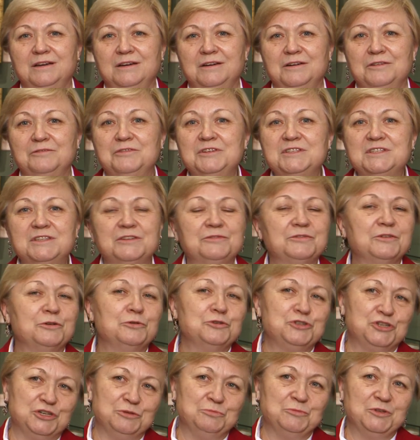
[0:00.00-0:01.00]
Выставка
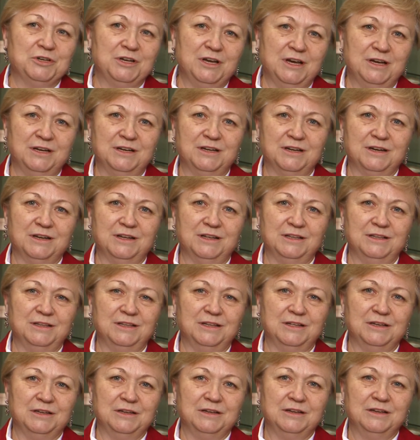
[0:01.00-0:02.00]
очень
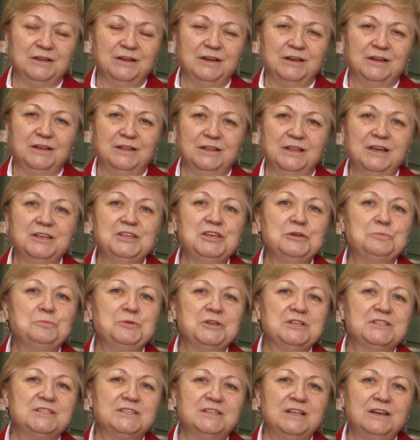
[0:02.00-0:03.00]
многогранна. На ней
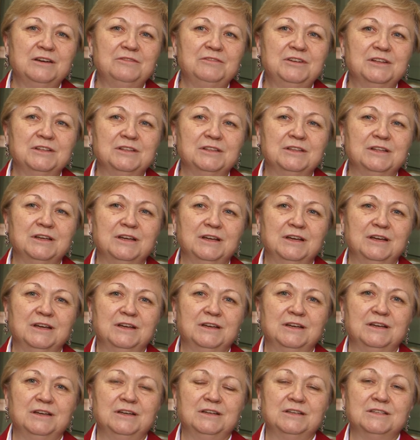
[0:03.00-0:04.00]
представлен
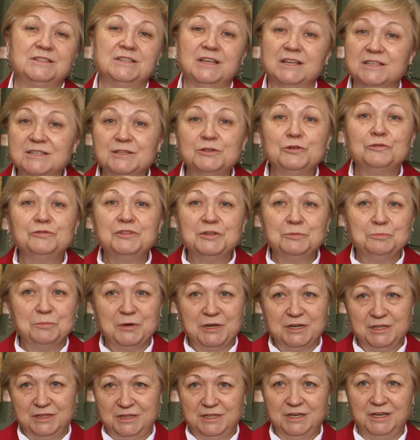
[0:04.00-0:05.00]
сословный
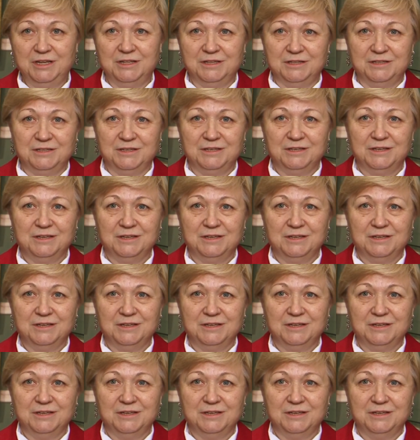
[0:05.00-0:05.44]
портрет –